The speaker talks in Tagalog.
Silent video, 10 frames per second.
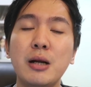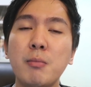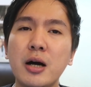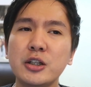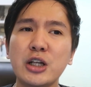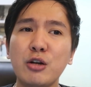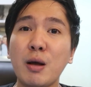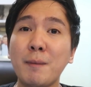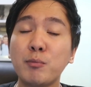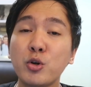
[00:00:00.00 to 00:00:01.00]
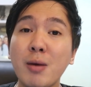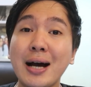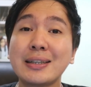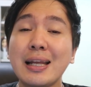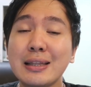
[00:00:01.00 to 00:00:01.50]
bilang mga Kristiyanda po yung
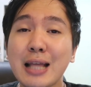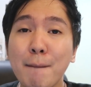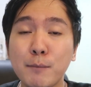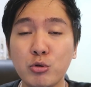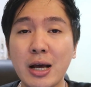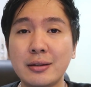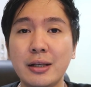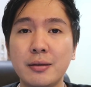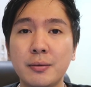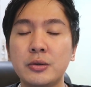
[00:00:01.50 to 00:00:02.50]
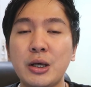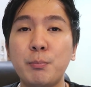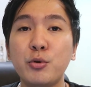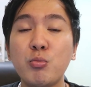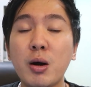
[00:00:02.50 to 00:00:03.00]
mga salita po natin,
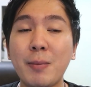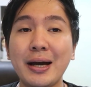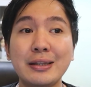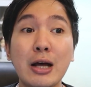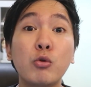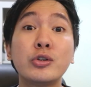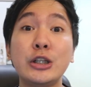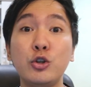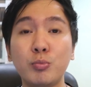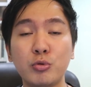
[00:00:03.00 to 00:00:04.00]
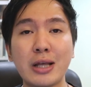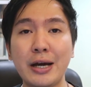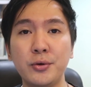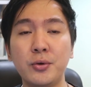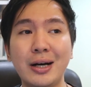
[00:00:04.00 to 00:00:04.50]
yan po yung magpakita kung sino po
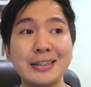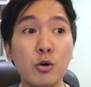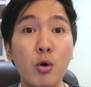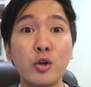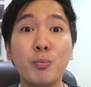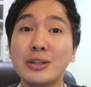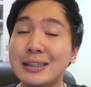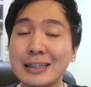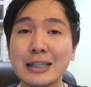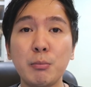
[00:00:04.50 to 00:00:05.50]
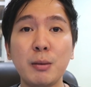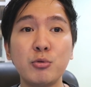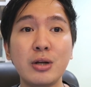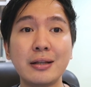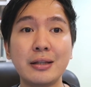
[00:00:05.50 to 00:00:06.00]
tayo. Kasi kung ano po yung sinasabi
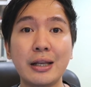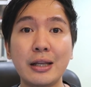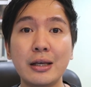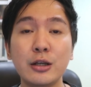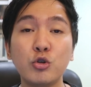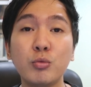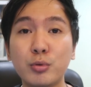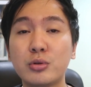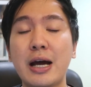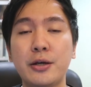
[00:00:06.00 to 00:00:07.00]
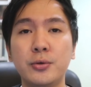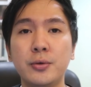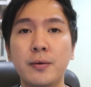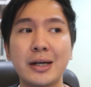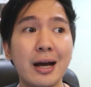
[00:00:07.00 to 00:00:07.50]
po natin, yun po tayo.
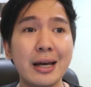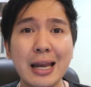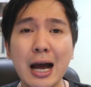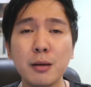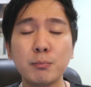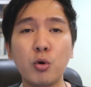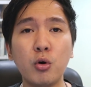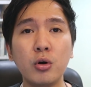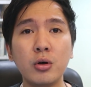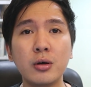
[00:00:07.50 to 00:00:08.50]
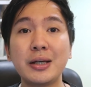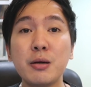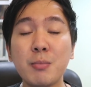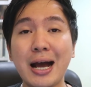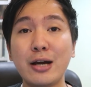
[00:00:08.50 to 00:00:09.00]
Kaya kailangan po
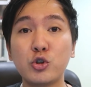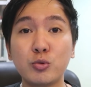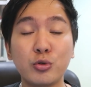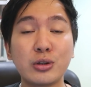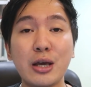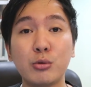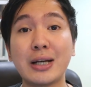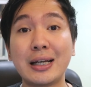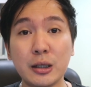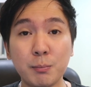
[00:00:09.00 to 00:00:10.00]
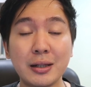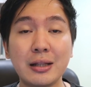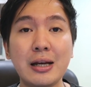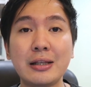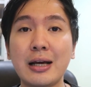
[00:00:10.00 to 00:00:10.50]
maging maayos po tayo sa ating
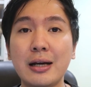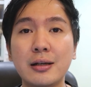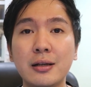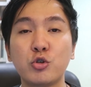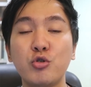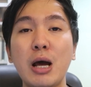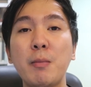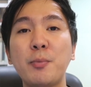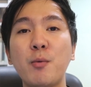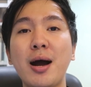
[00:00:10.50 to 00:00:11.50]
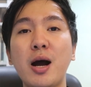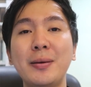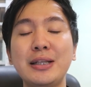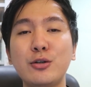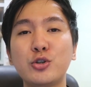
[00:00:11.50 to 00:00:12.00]
pananalita. So yun lamang po mga
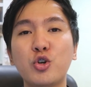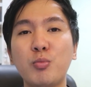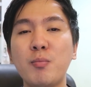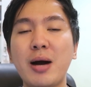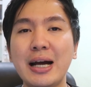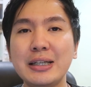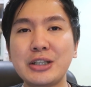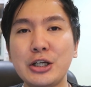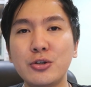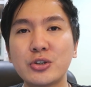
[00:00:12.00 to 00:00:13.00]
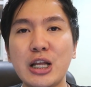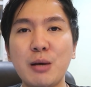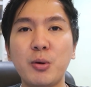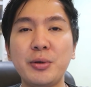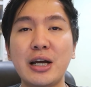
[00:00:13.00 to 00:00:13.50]
kapatid ang gusto ko pong bahagi sa inyo.
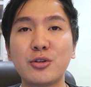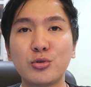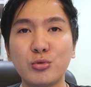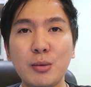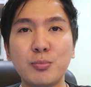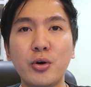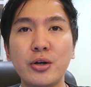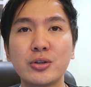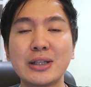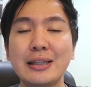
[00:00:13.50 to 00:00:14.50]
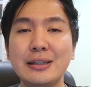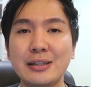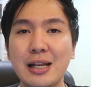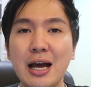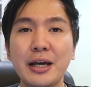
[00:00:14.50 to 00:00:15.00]
Sana po may natutunan po kayo sa ating
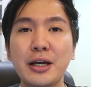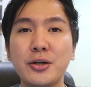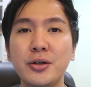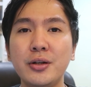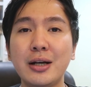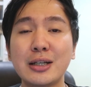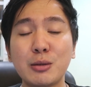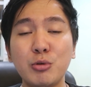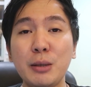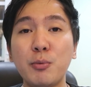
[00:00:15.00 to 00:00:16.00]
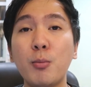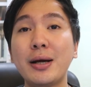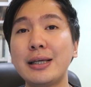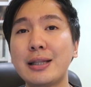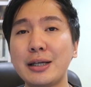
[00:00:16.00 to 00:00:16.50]
tinalakay ngayon. Hanggang sa muli po,
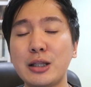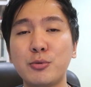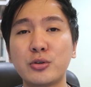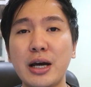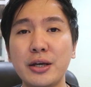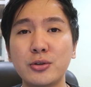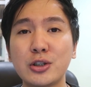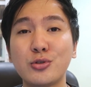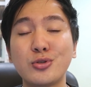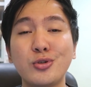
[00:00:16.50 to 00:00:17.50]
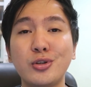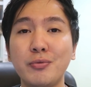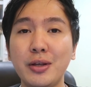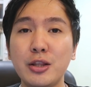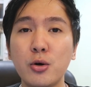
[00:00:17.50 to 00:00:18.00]
magkita-kita po tayo sa susunod
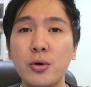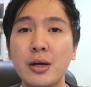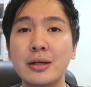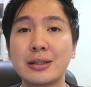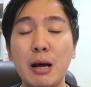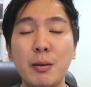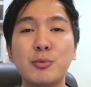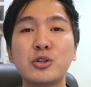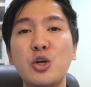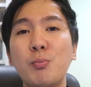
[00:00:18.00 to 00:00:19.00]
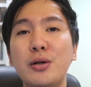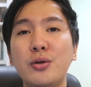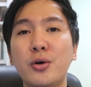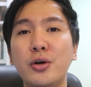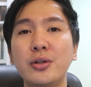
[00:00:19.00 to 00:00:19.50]
na video. Salamat po sa inyong
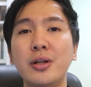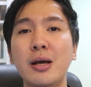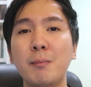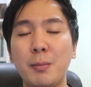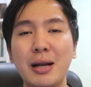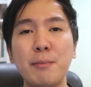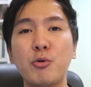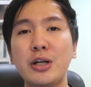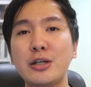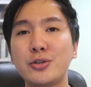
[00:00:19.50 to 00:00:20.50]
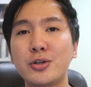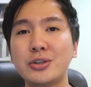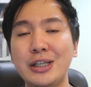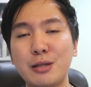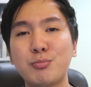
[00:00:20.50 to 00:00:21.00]
panonood. Pagpalain po kayo ng
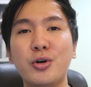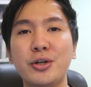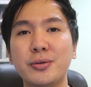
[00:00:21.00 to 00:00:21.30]
Diyos, ingat po